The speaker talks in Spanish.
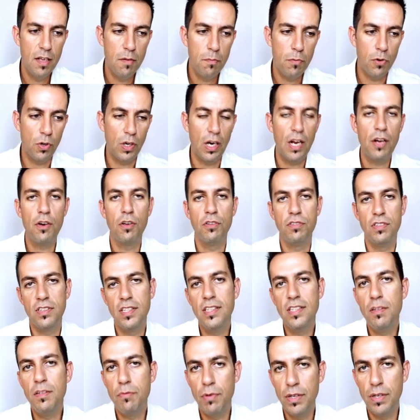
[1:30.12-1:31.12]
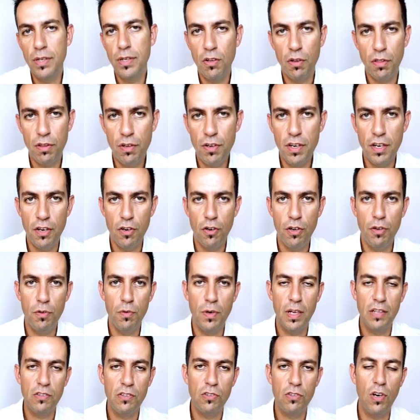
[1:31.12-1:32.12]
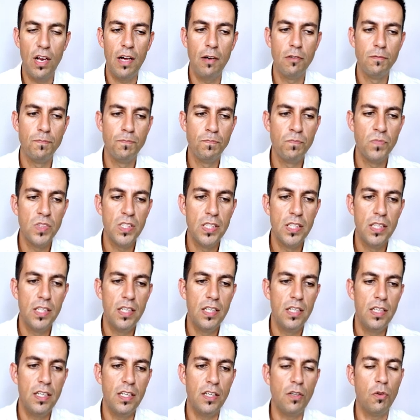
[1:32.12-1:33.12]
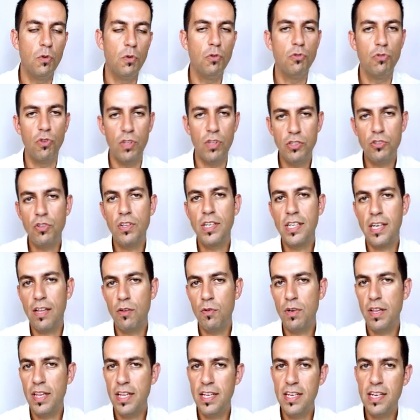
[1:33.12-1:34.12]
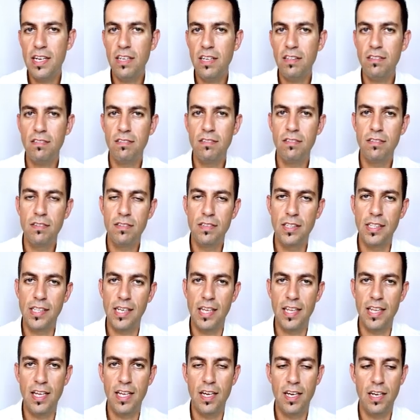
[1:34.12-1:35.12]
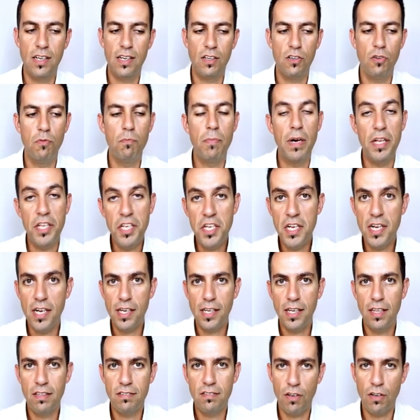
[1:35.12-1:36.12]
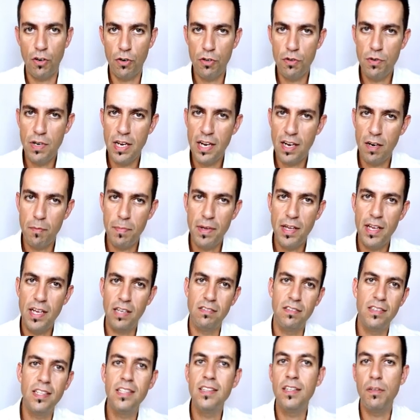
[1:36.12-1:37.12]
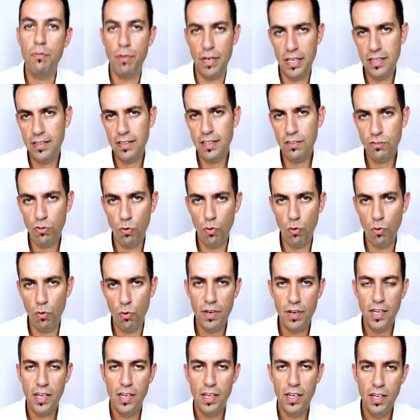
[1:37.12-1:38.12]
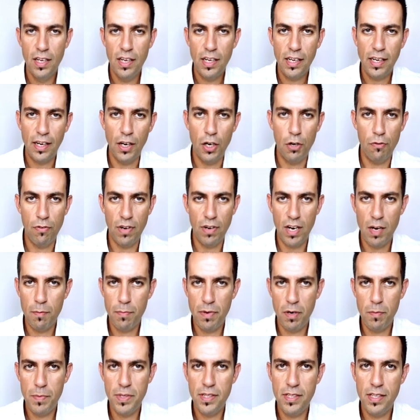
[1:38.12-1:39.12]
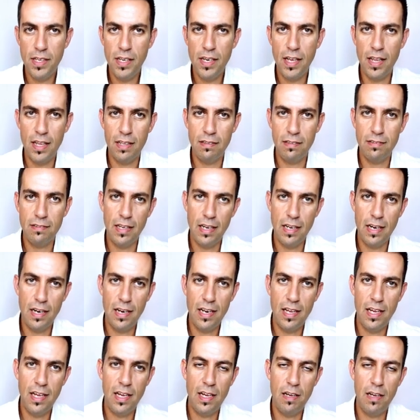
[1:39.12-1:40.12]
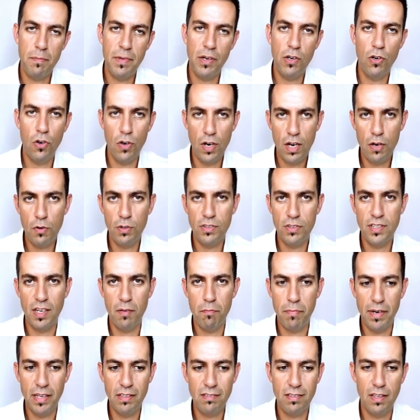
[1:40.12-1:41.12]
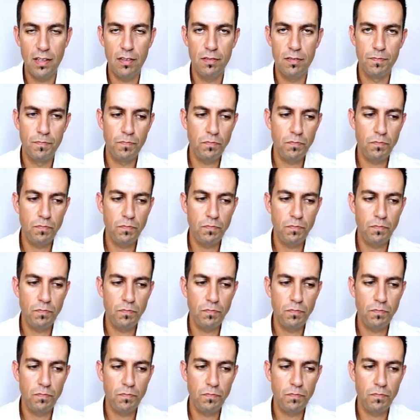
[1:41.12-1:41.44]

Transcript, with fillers: Pero claro, existen diferentes opciones, no hay una sola. Incluso dentro de cada una de ellas, de cada compañía que desarrolle un ERP, existen diferentes soluciones que nos van a permitir adaptarla mejor a nuestra empresa.